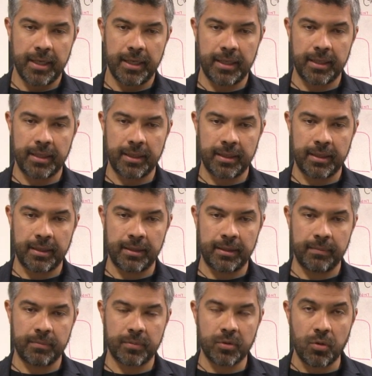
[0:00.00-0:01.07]

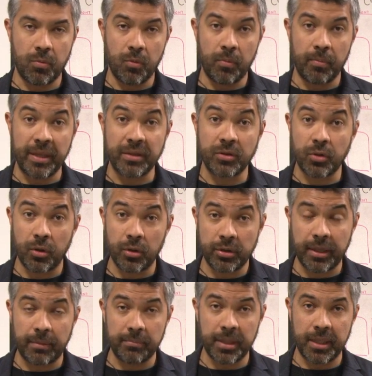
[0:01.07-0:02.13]
Eh, como mentor
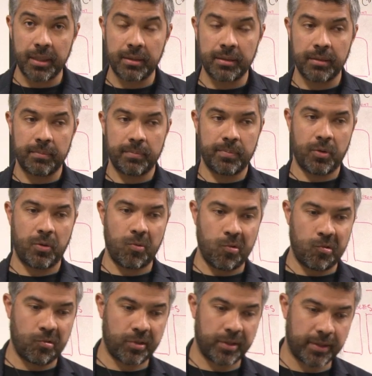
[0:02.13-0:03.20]
también pro
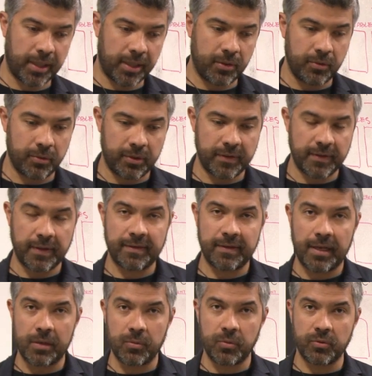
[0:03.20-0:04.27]
bono que tengo desde
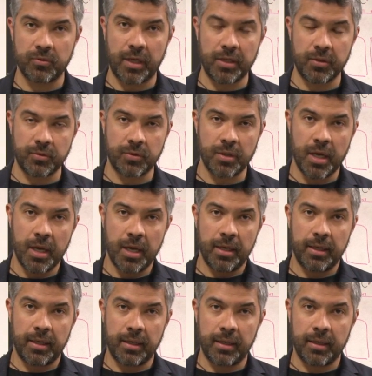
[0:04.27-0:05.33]
hace ya algunos años
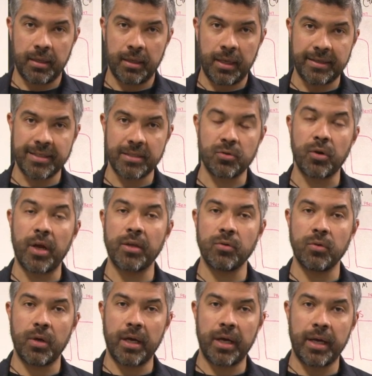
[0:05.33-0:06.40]

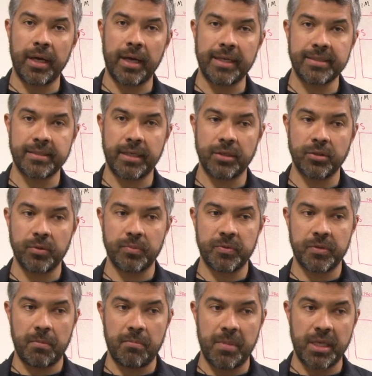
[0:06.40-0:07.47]
asesorando a, a
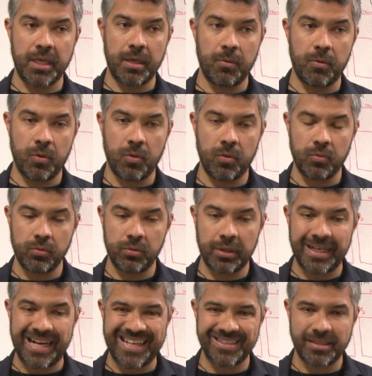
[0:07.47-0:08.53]
startups, me llevo un
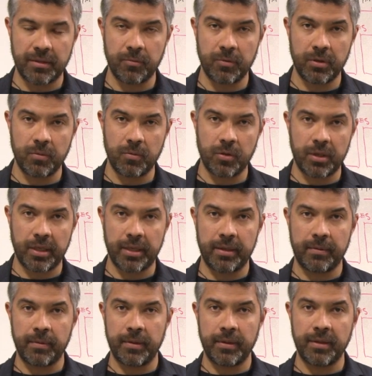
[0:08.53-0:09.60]
gran sabor de boca
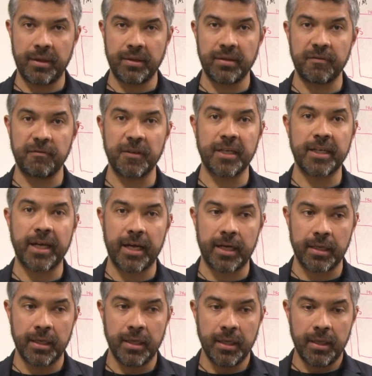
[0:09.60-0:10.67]
de
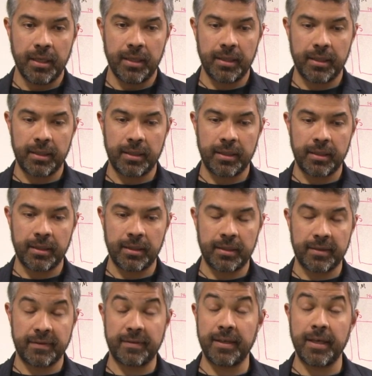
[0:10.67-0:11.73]
identificar eh,
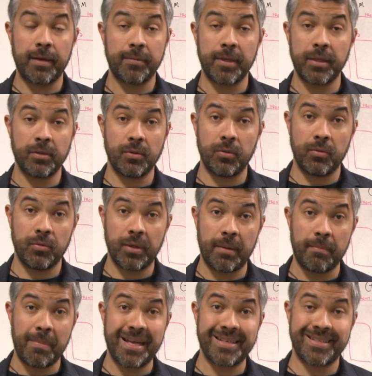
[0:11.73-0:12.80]
que sigue habiendo una
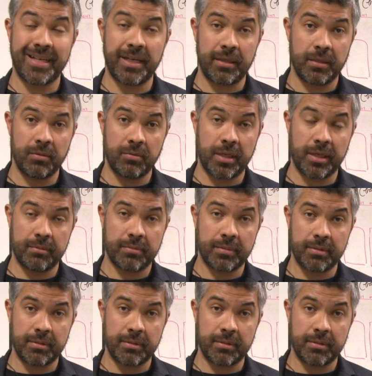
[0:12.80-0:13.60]
masa y una